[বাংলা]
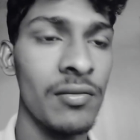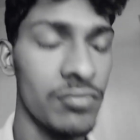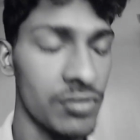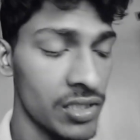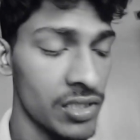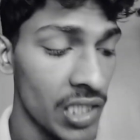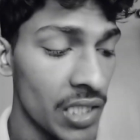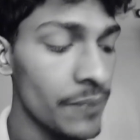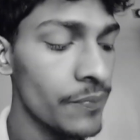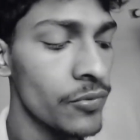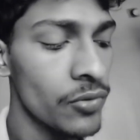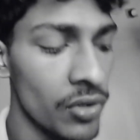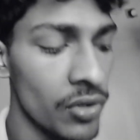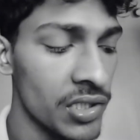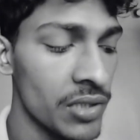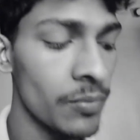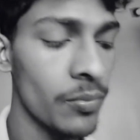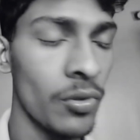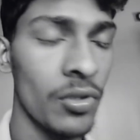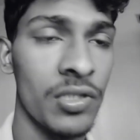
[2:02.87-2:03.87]
একটা স্ক্রিপ্ট
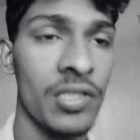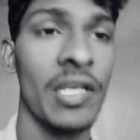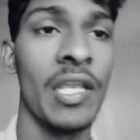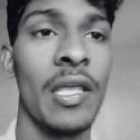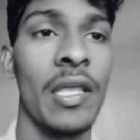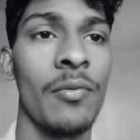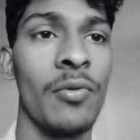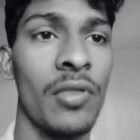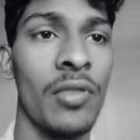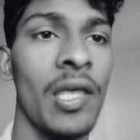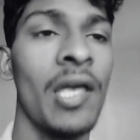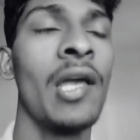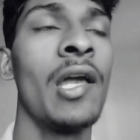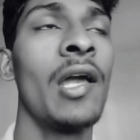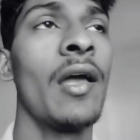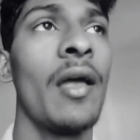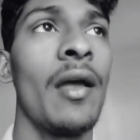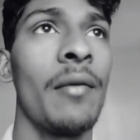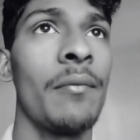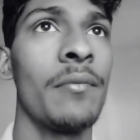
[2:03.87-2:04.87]
রয়েছে পথ নিয়ে এর মধ্যে
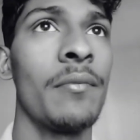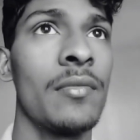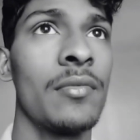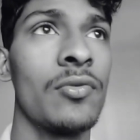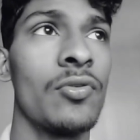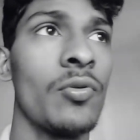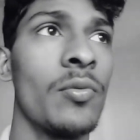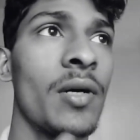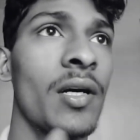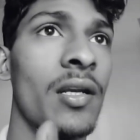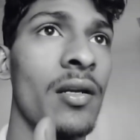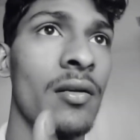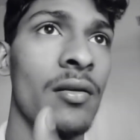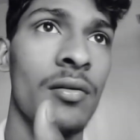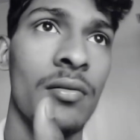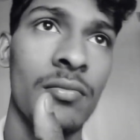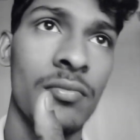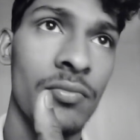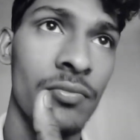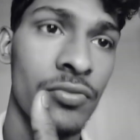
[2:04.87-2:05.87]
তোমার
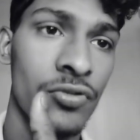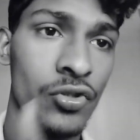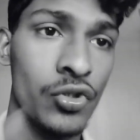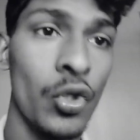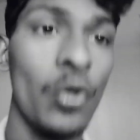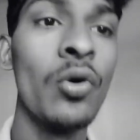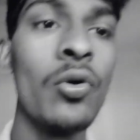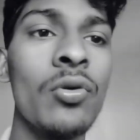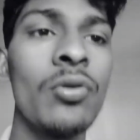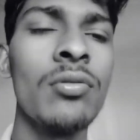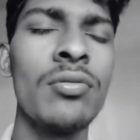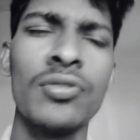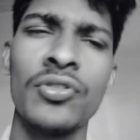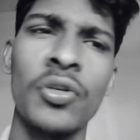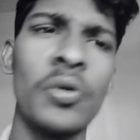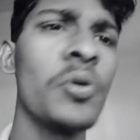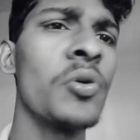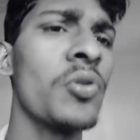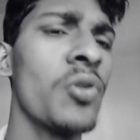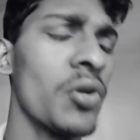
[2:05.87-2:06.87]
শঙ্কু
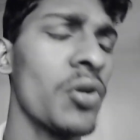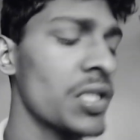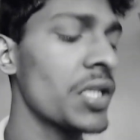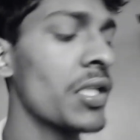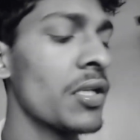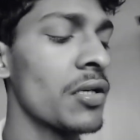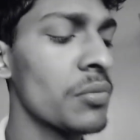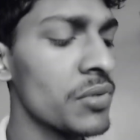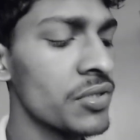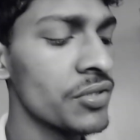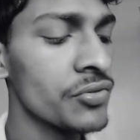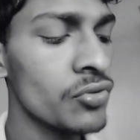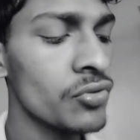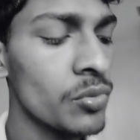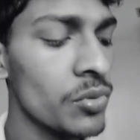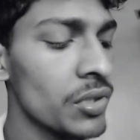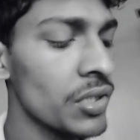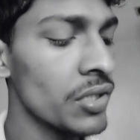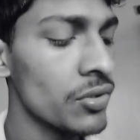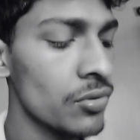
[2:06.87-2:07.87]
শঙ্কু তো অসাধারণ মিসেস
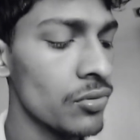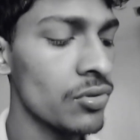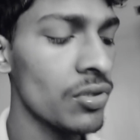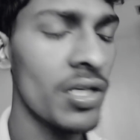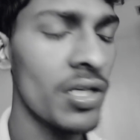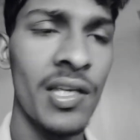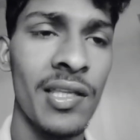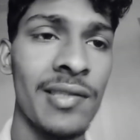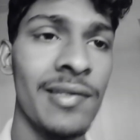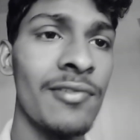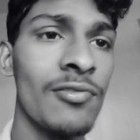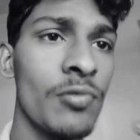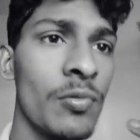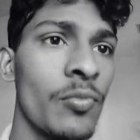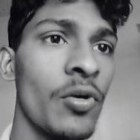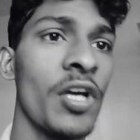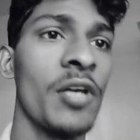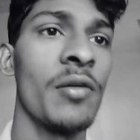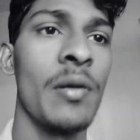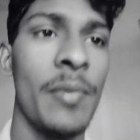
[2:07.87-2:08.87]
কুমুদিনী চৌধুরীর ক্ষেত্রে তুমি
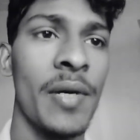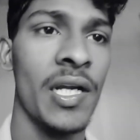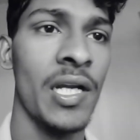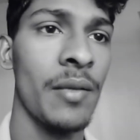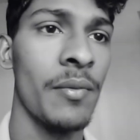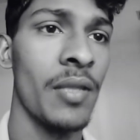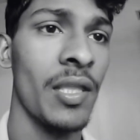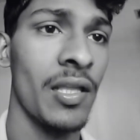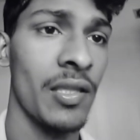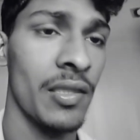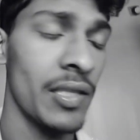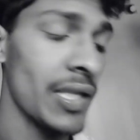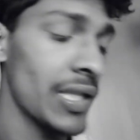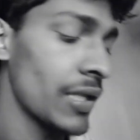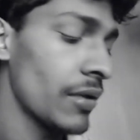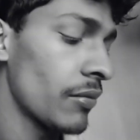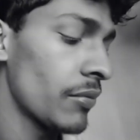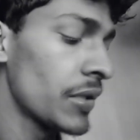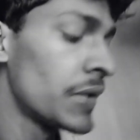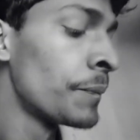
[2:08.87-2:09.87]
ভয় ব্যাপারটা
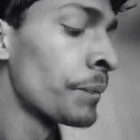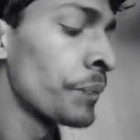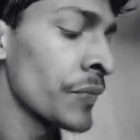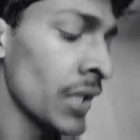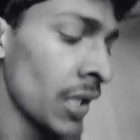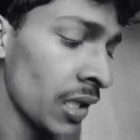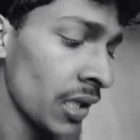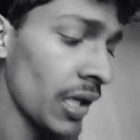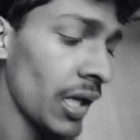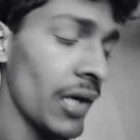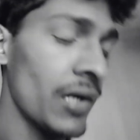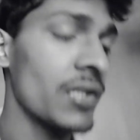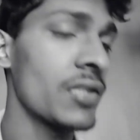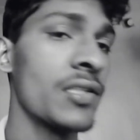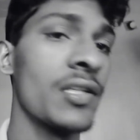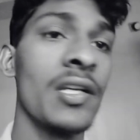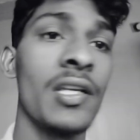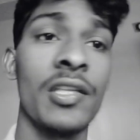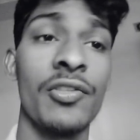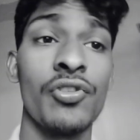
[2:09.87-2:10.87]
দেখতে হবে
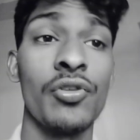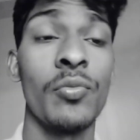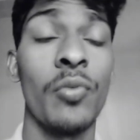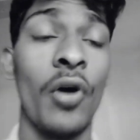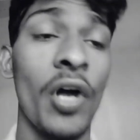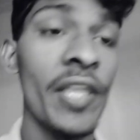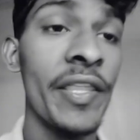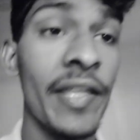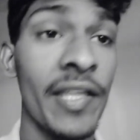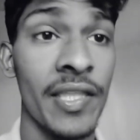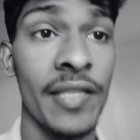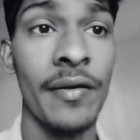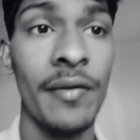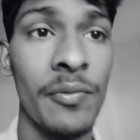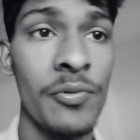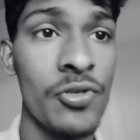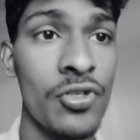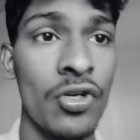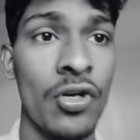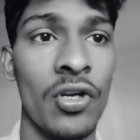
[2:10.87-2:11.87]
কালরাত্রির ক্ষেত্রেও ভয় দেখতে হবে
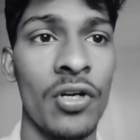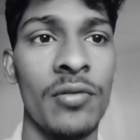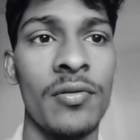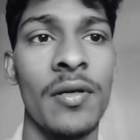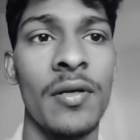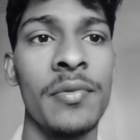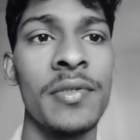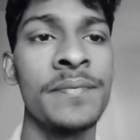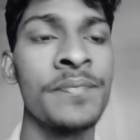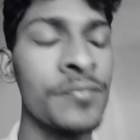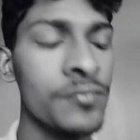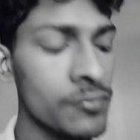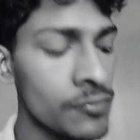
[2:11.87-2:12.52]
ভীষণ রকমভাবে